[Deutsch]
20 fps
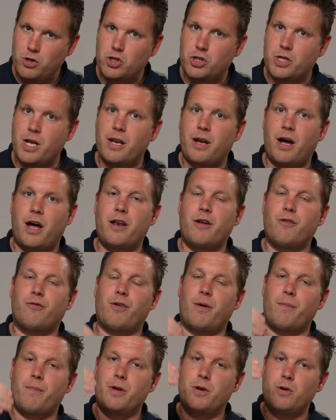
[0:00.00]
stellt eine
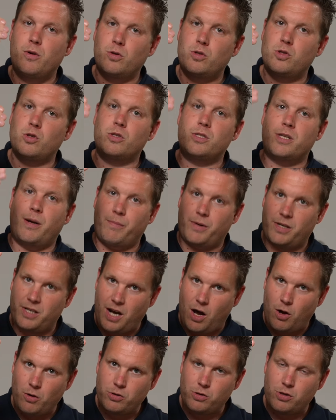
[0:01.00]
Verbindung zu unserem
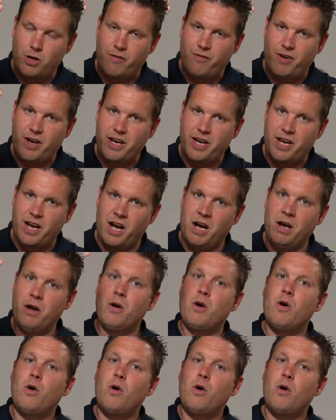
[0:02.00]
Cloud-Server her